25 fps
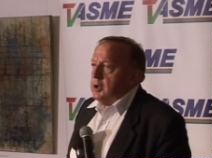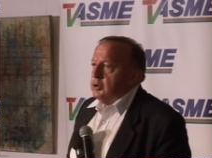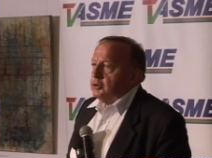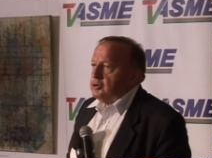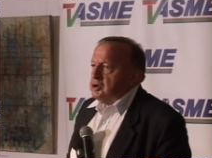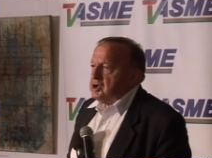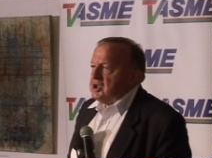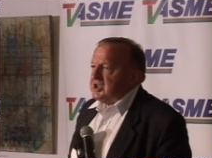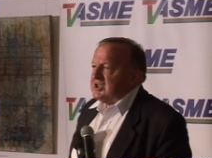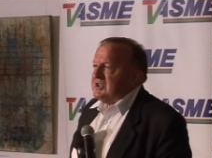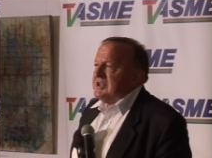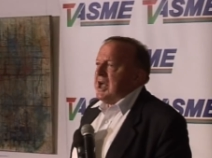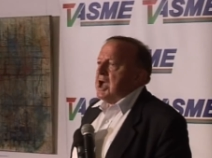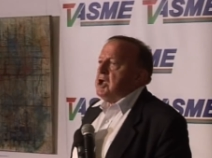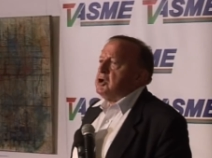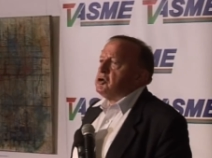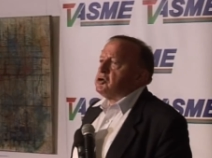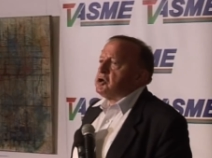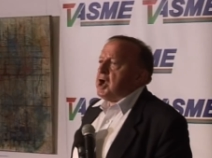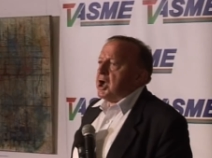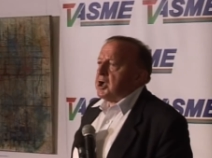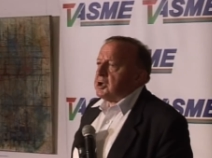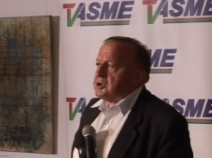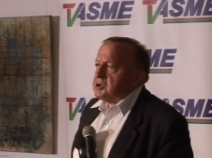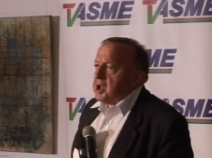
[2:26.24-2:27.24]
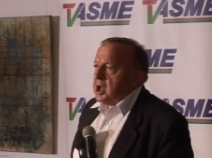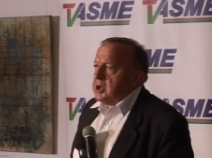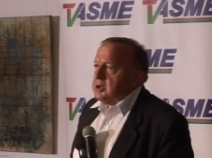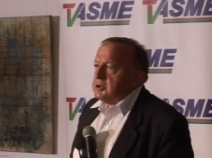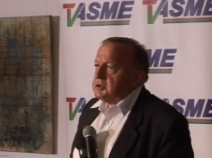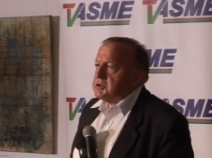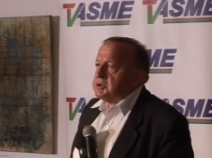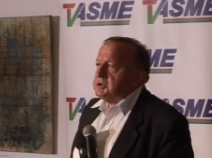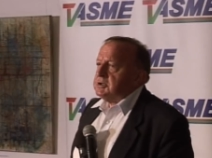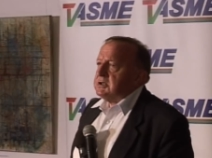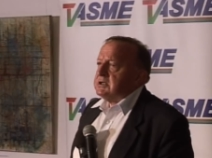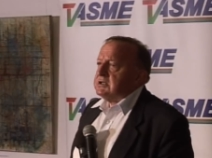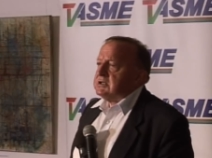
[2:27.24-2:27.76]
To jest
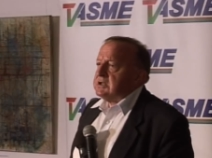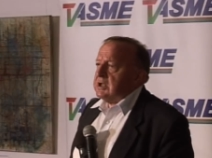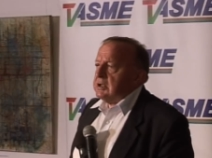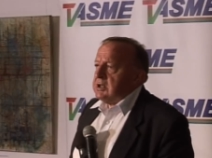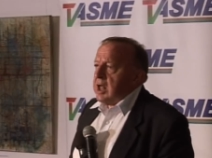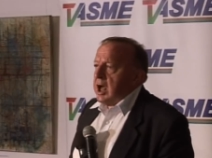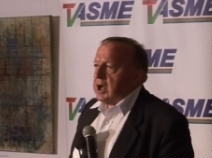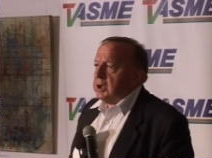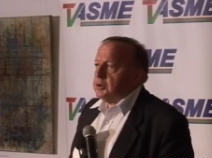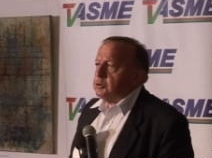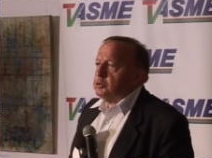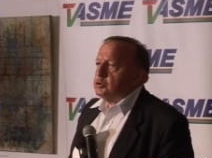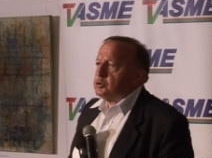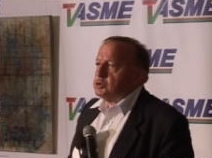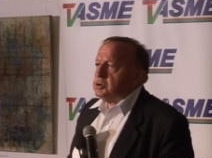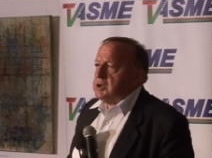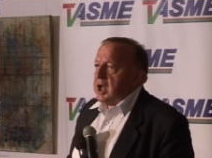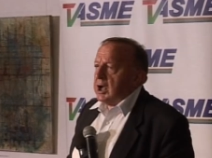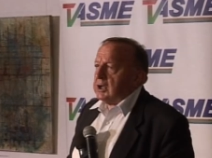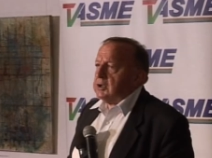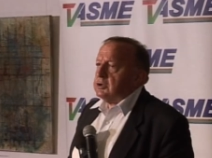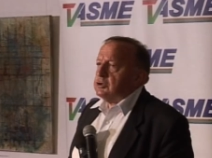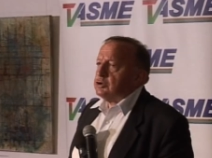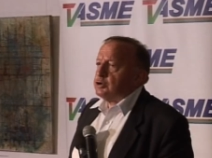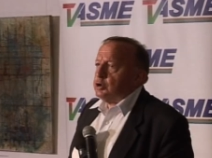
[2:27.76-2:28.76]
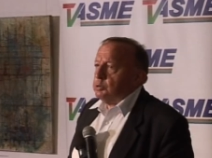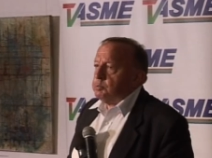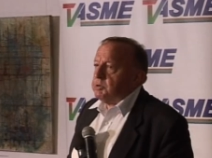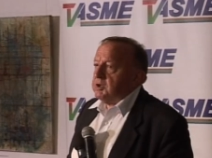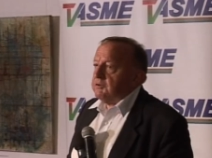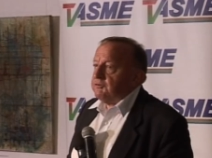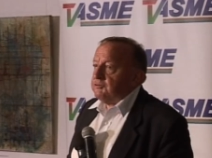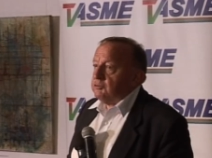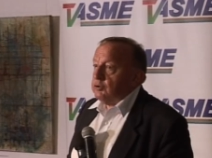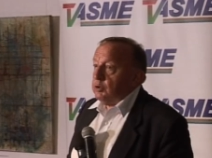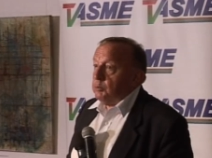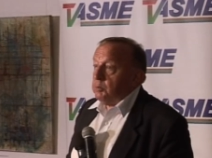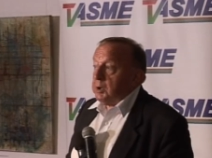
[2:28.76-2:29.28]
najczarniejszy scenariusz, jaki
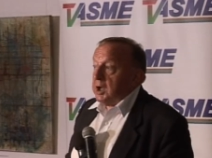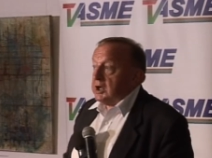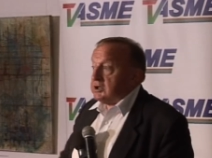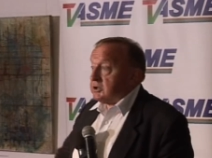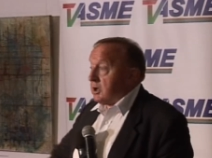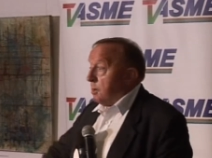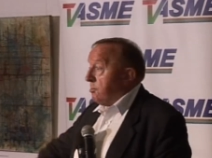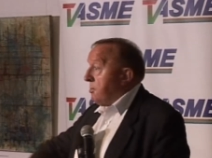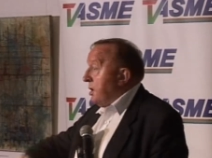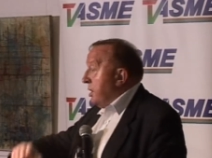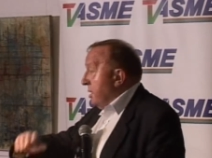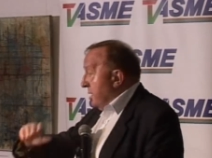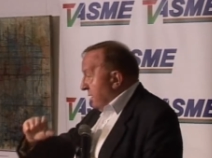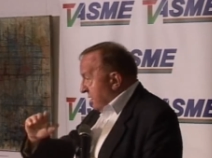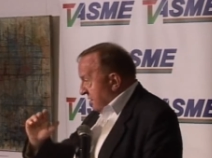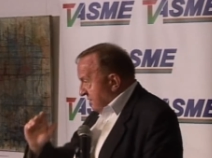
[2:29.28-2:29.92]
sobie wyobrażam.